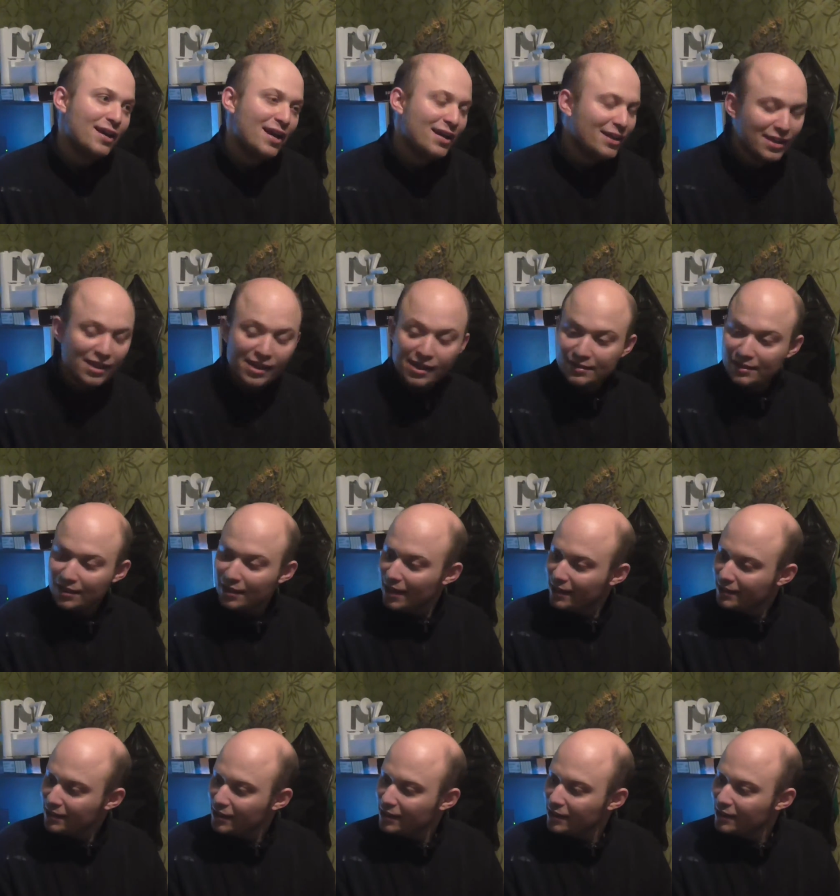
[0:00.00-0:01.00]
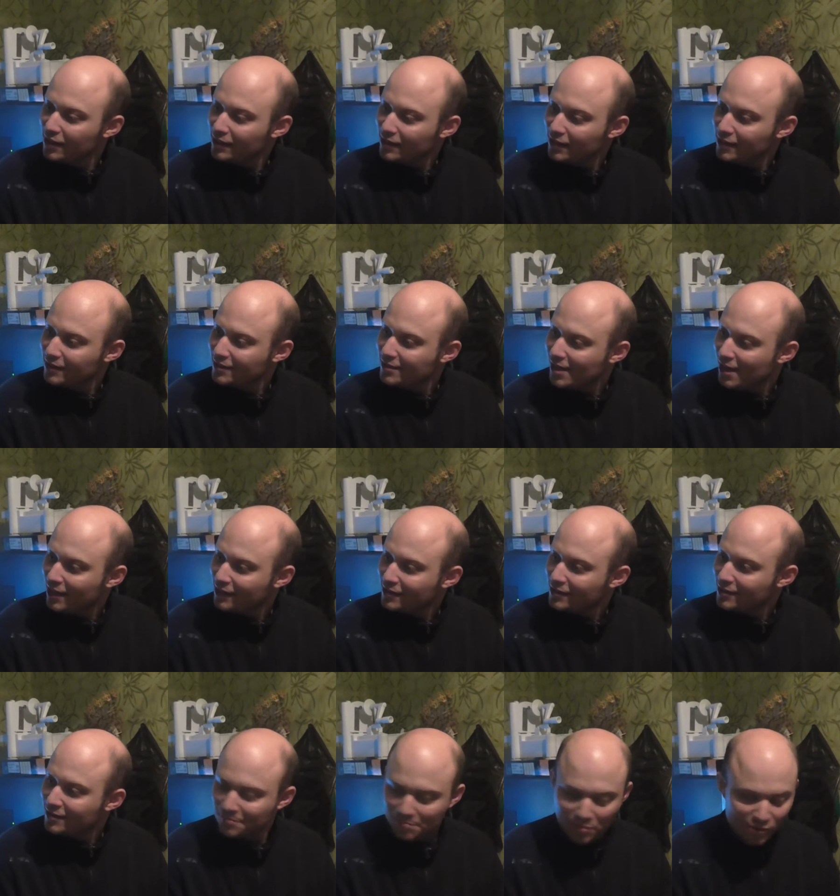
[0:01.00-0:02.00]
это, это, это, это,
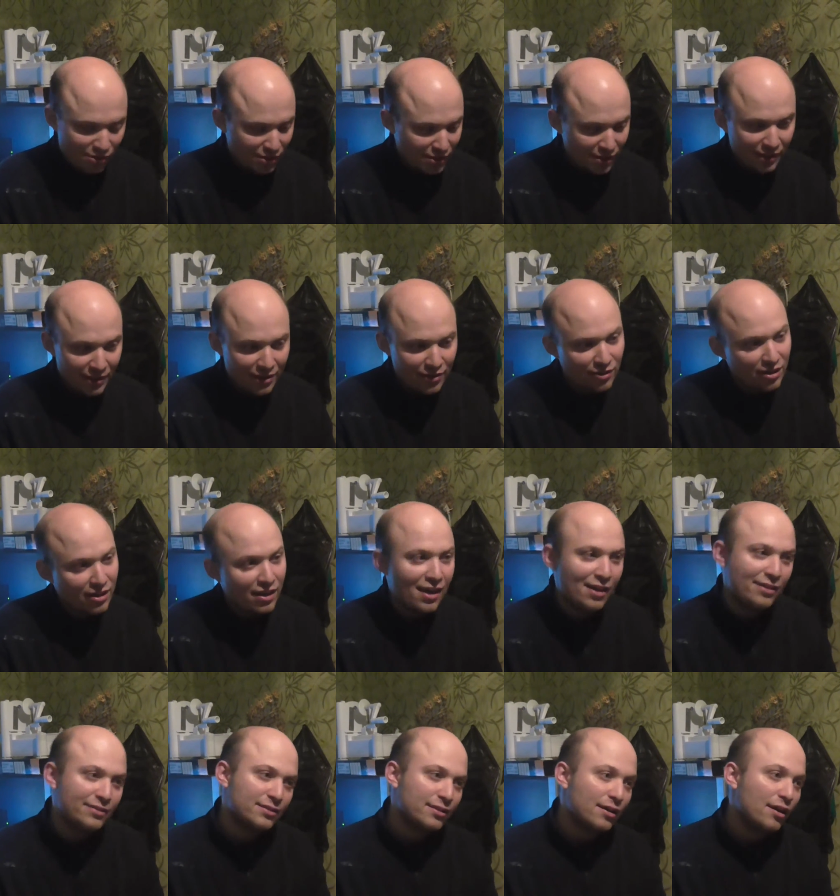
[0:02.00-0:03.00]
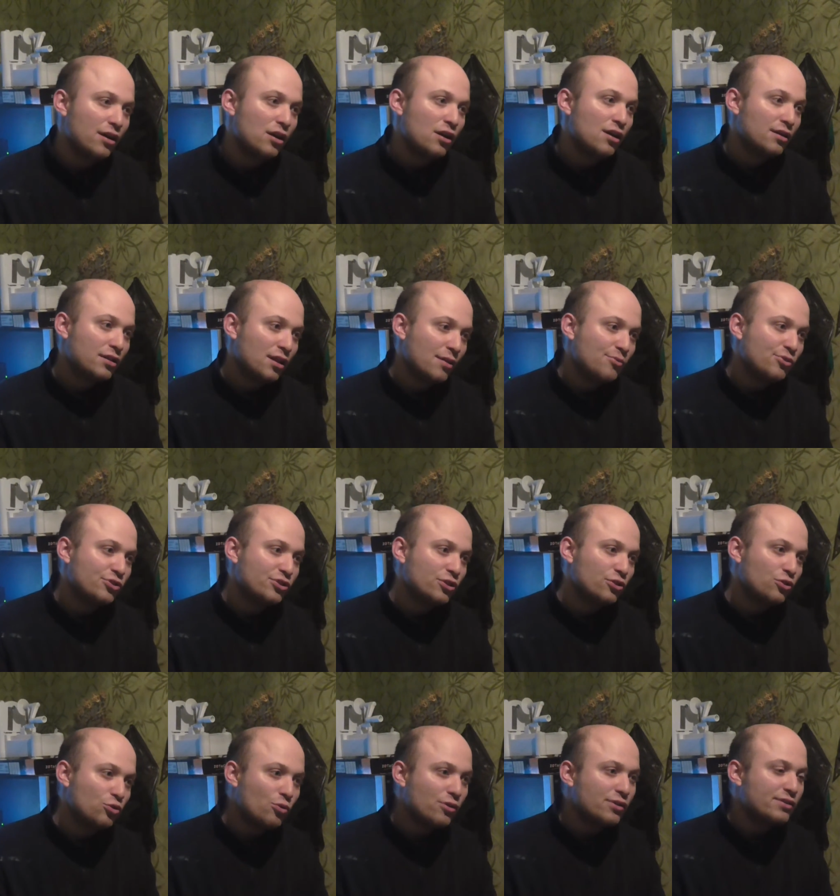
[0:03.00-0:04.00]
это просто нереально. Потому
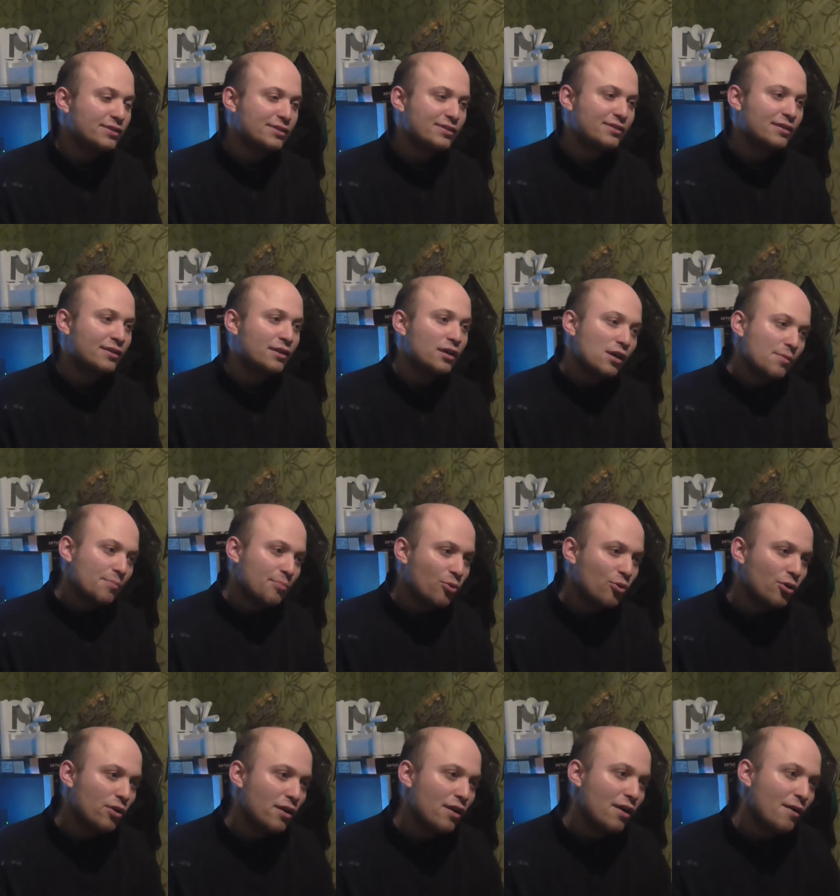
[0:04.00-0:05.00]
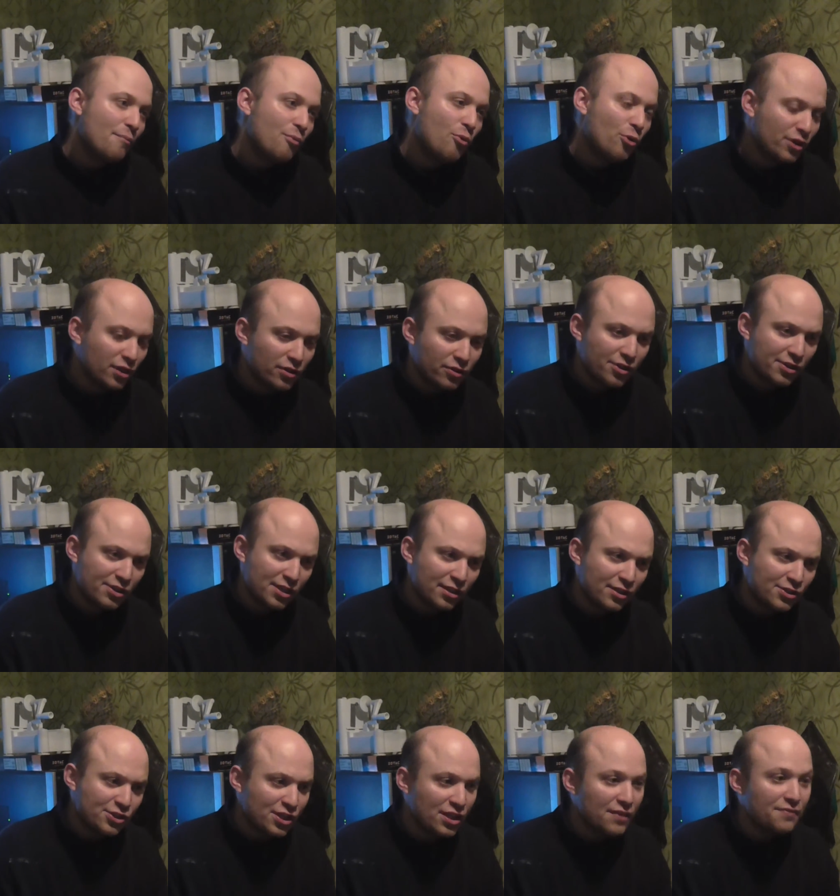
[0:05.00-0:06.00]
что Турция про, портит
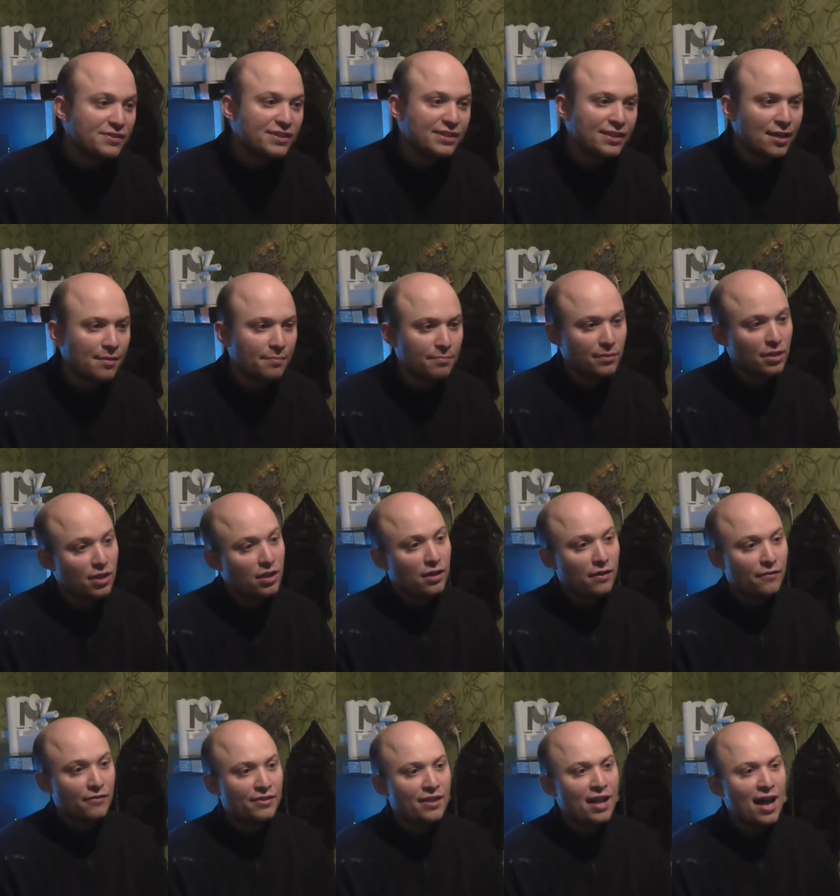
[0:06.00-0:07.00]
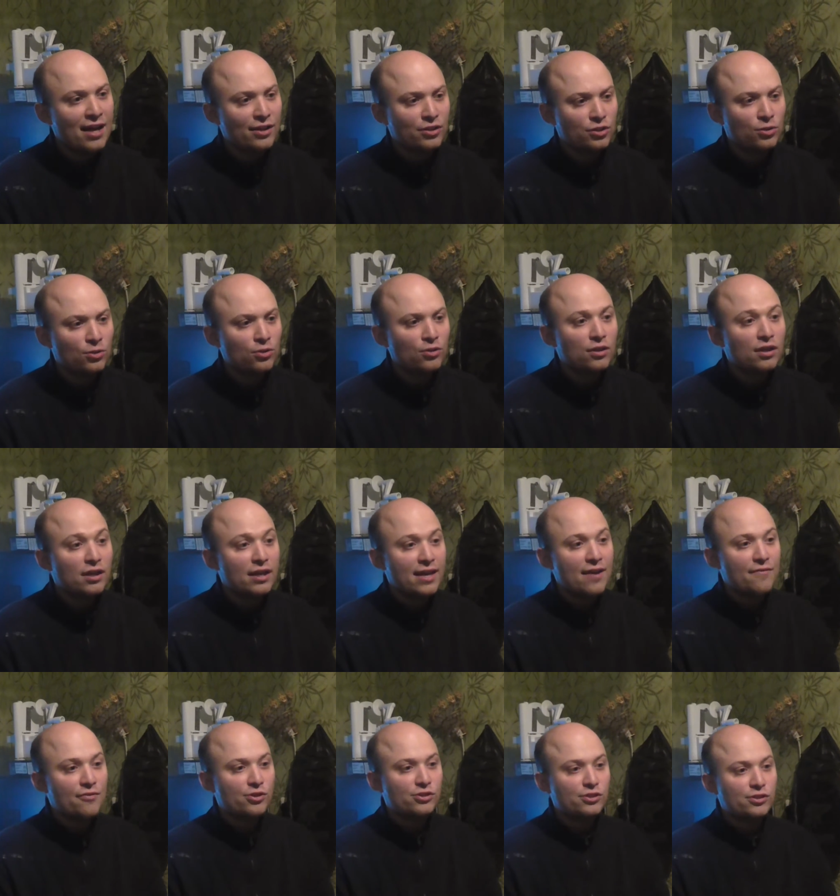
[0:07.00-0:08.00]
отношения всем. В НАТО,
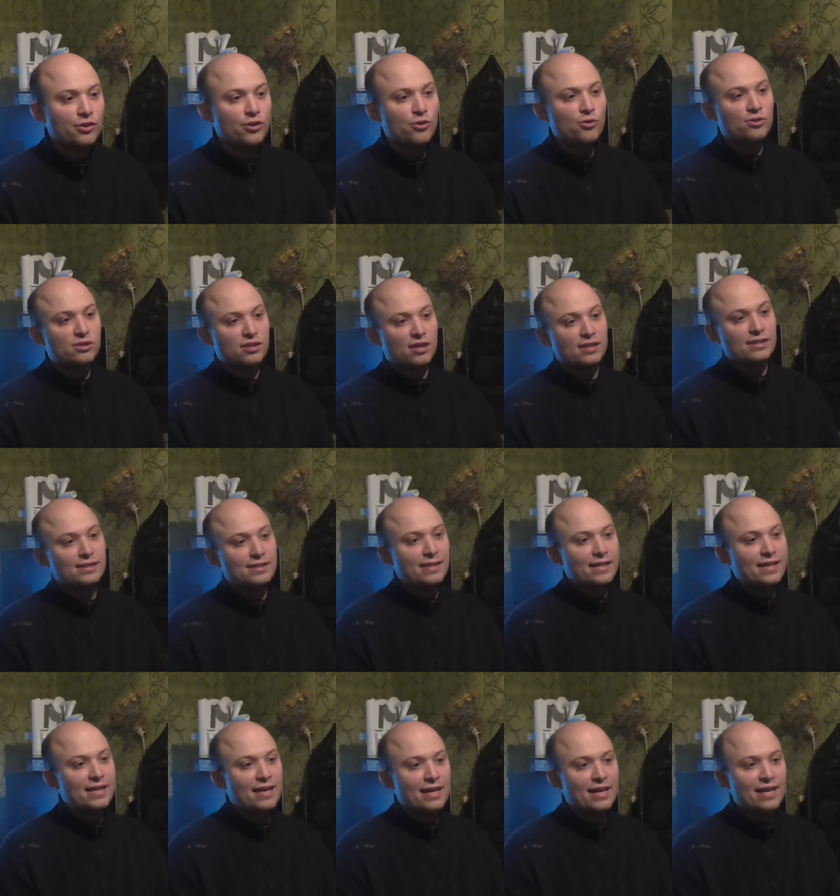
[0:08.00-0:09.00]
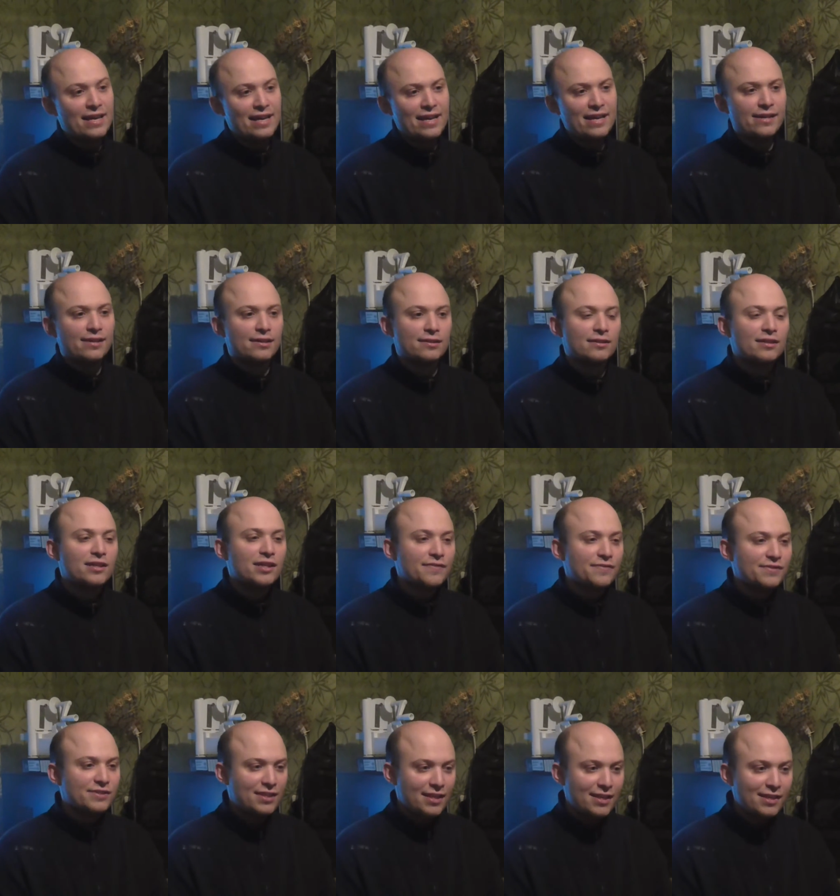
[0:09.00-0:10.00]
Евросоюз, Россия и ИГИЛ.
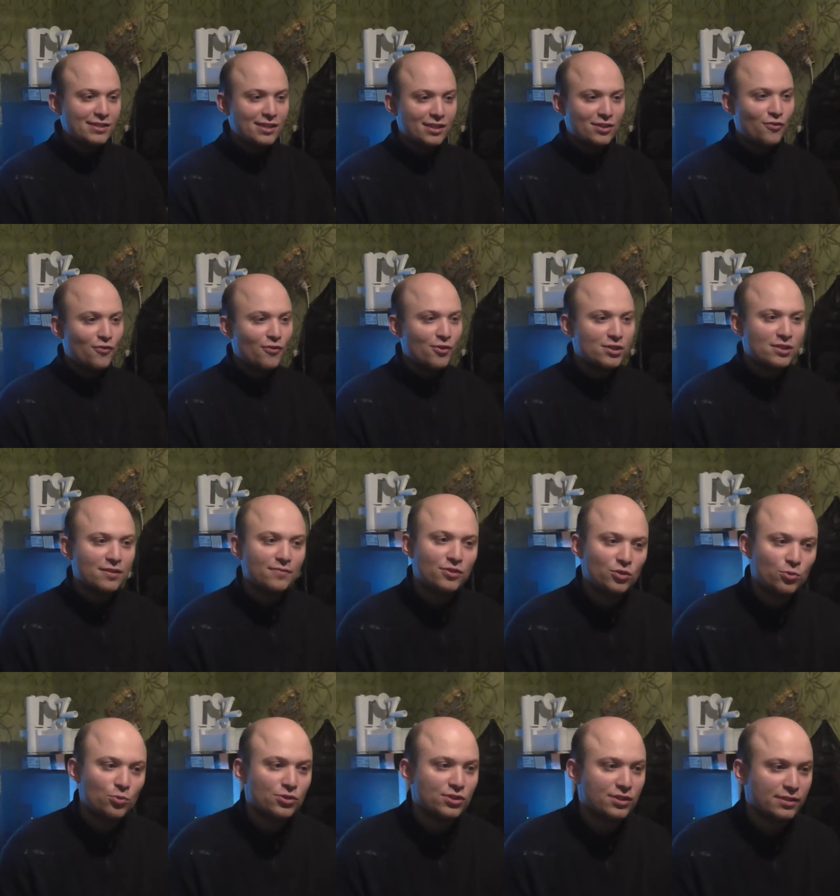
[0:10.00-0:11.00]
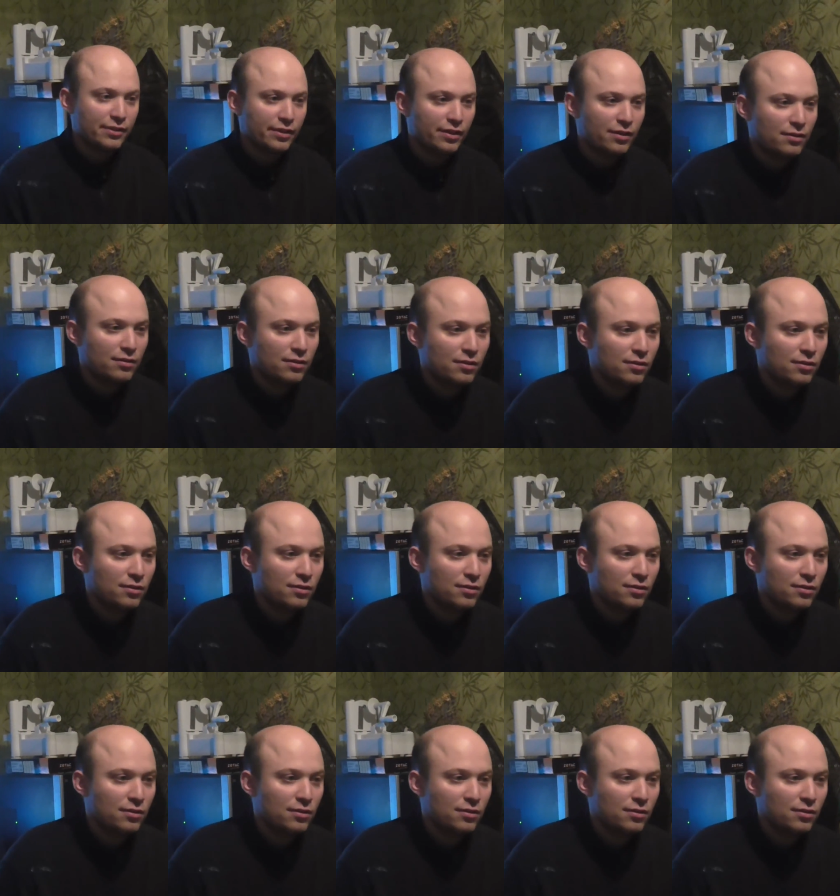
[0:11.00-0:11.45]
Все не с удовольствием Турция.